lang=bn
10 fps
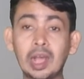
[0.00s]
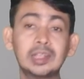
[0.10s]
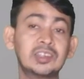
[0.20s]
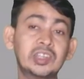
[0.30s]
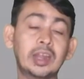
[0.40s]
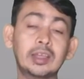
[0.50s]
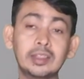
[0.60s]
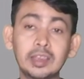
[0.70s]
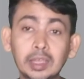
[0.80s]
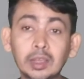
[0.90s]
আজ
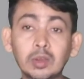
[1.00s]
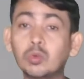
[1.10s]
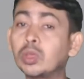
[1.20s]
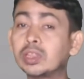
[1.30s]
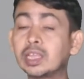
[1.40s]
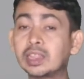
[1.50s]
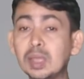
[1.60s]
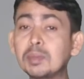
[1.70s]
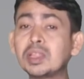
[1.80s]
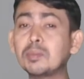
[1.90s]
সারাদিনে কুয়েতে
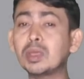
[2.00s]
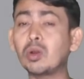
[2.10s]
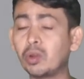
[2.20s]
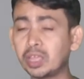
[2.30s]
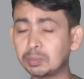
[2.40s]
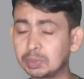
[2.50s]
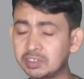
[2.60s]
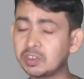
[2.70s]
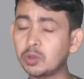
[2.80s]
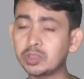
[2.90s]
থেমে থেমে অনেক
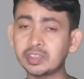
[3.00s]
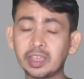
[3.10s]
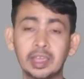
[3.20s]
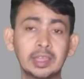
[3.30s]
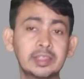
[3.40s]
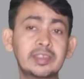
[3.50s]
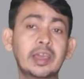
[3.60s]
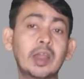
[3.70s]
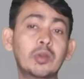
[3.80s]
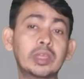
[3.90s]
বৃষ্টি হয়েছে যে
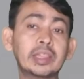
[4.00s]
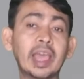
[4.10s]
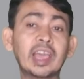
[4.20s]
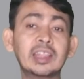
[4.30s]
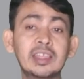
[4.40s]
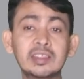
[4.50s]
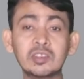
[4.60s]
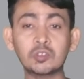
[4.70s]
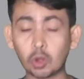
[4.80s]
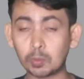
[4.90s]
কারণে দেখা দিয়েছে
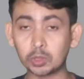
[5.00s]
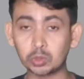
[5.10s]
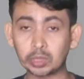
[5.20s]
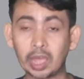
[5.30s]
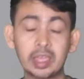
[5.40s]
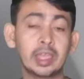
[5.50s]
জলবদ্ধতা